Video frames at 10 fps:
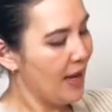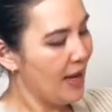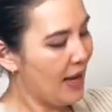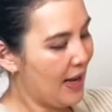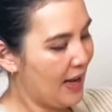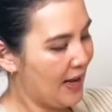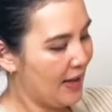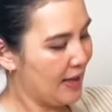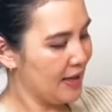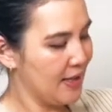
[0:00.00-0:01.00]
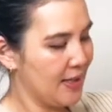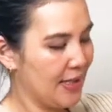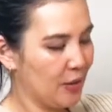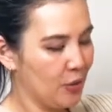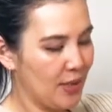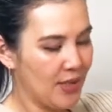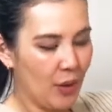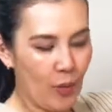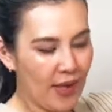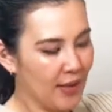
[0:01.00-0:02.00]
a
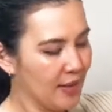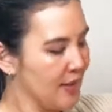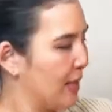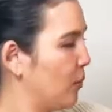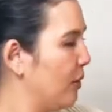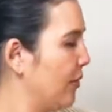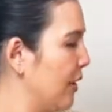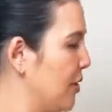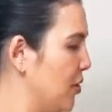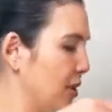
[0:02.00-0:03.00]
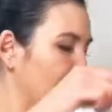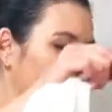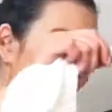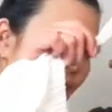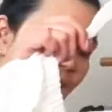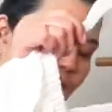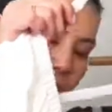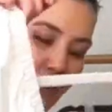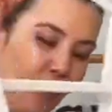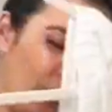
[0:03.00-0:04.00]
150, 120 e
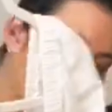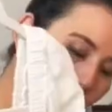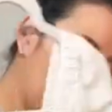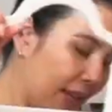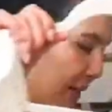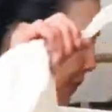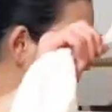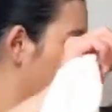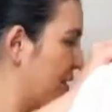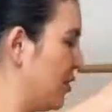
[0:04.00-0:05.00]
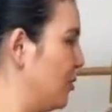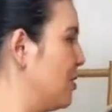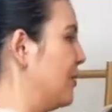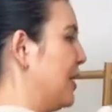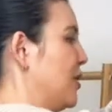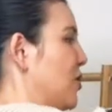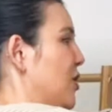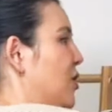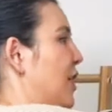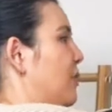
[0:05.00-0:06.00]
esse foi também na faixa dos 20.
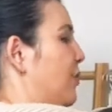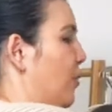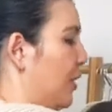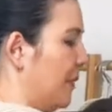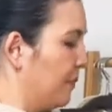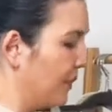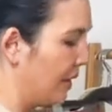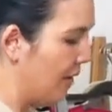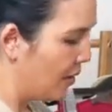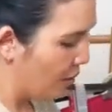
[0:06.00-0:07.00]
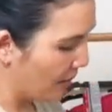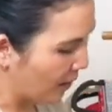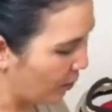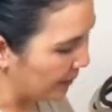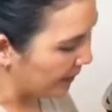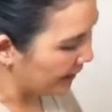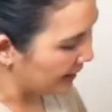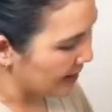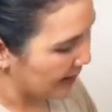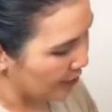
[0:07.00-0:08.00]
Achei que foi uma compra
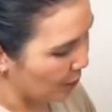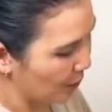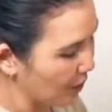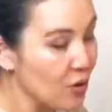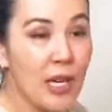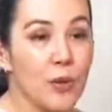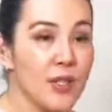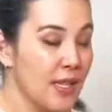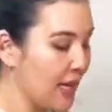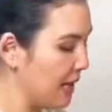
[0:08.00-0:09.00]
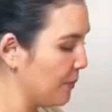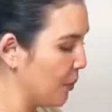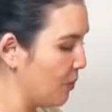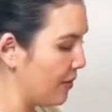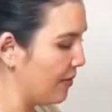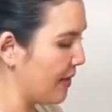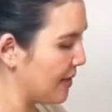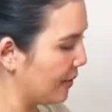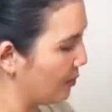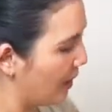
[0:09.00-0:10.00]
interessante porque eu já usei uma vez
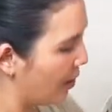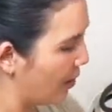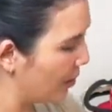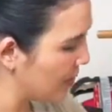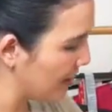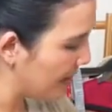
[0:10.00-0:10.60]
lá no Marrocos e me